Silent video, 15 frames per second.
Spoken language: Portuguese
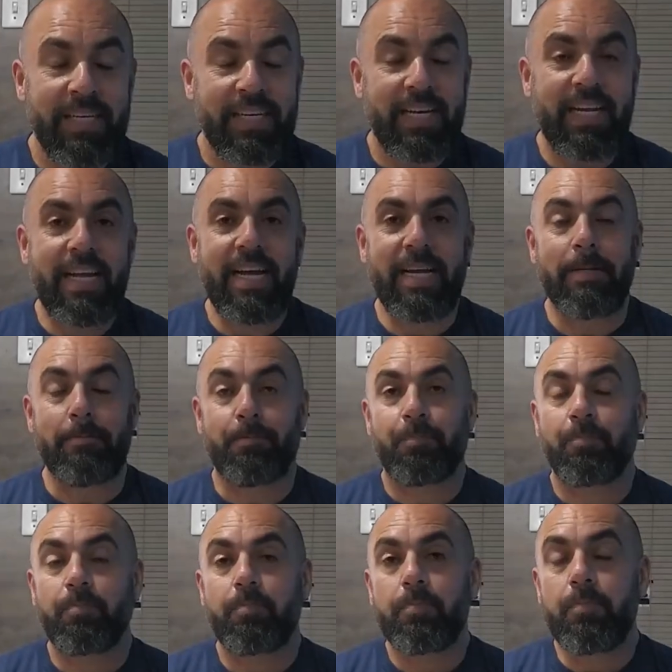Galera,
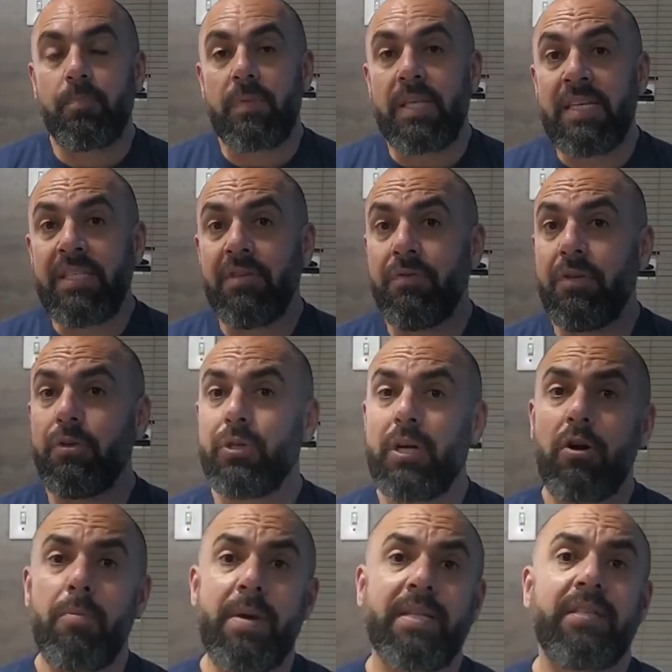esse vídeo já
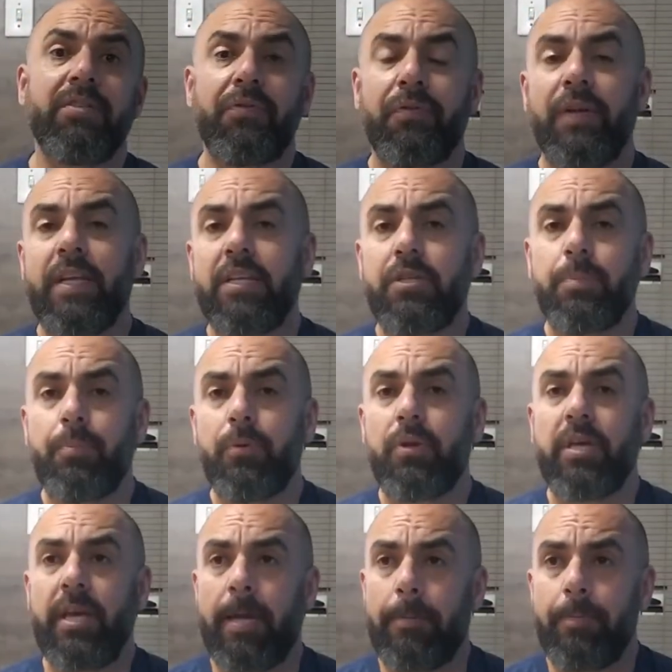começa diferente por
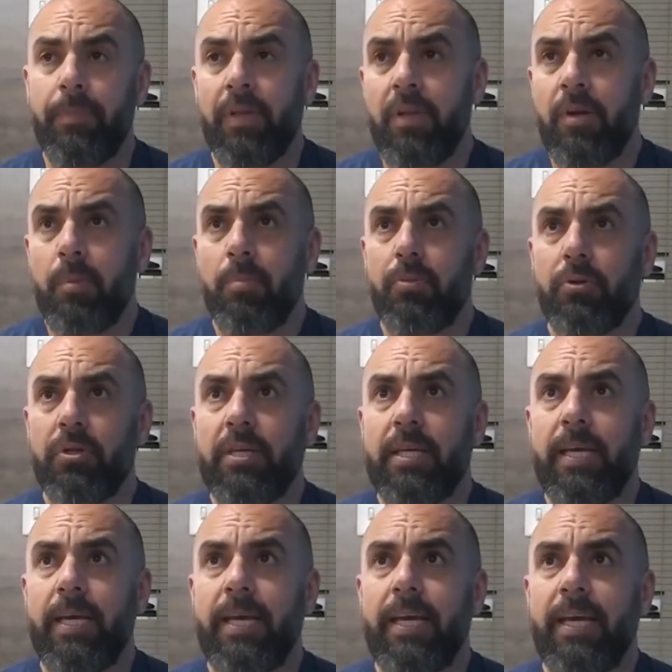quê?
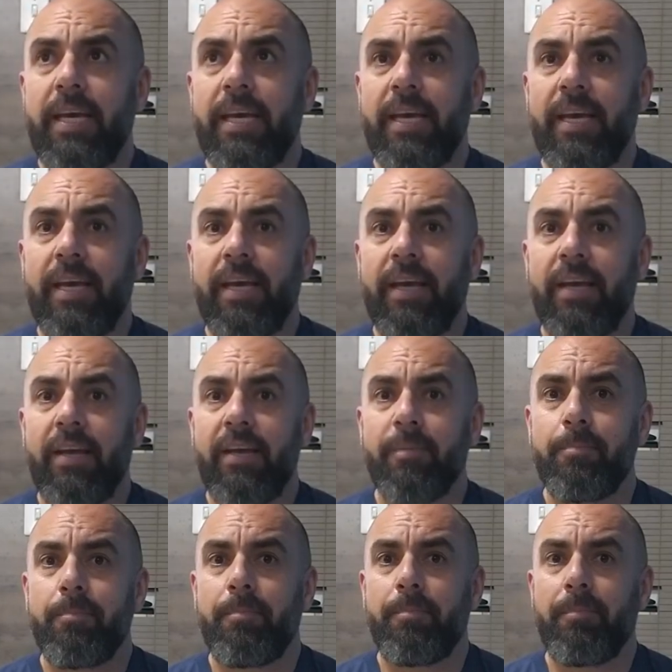Porque
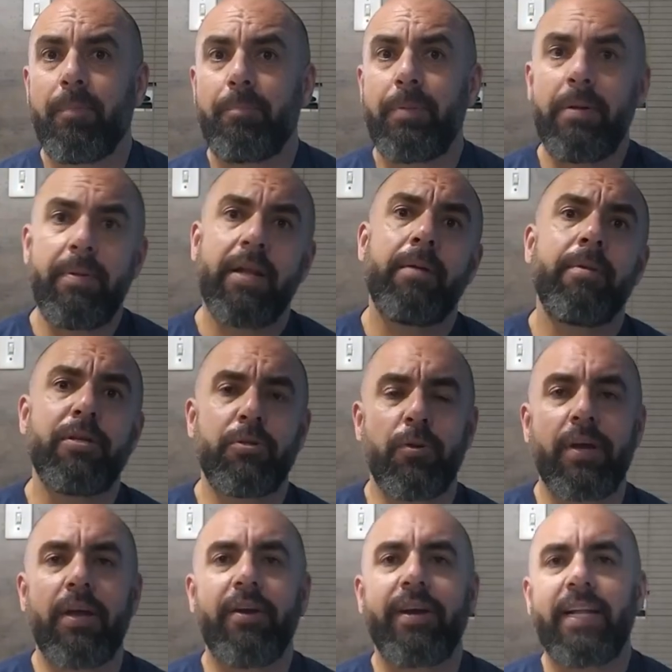primeiramente eu
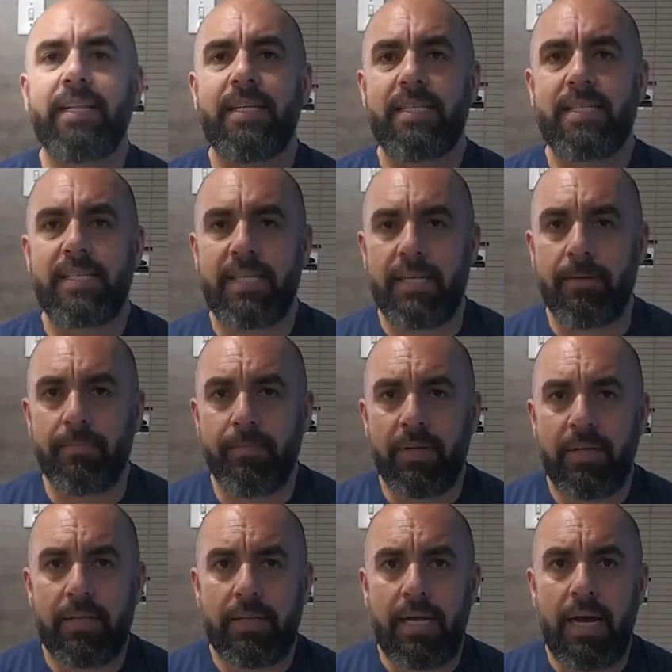quero agradecer,
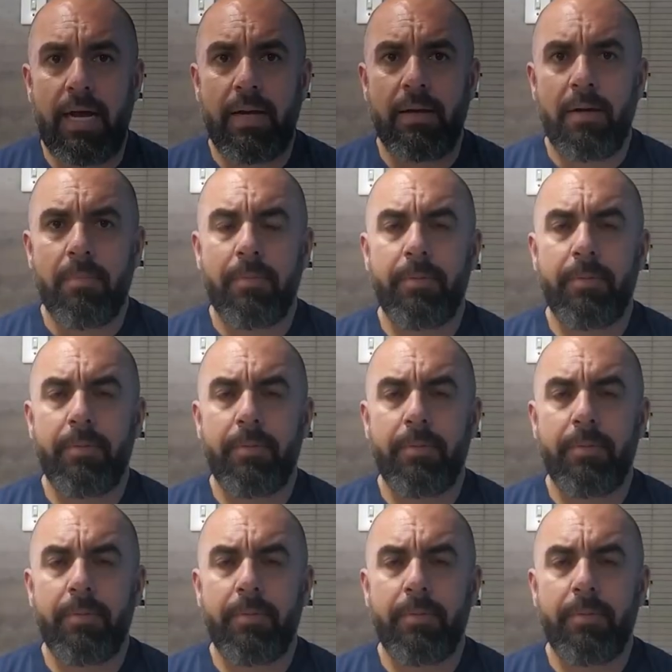tá?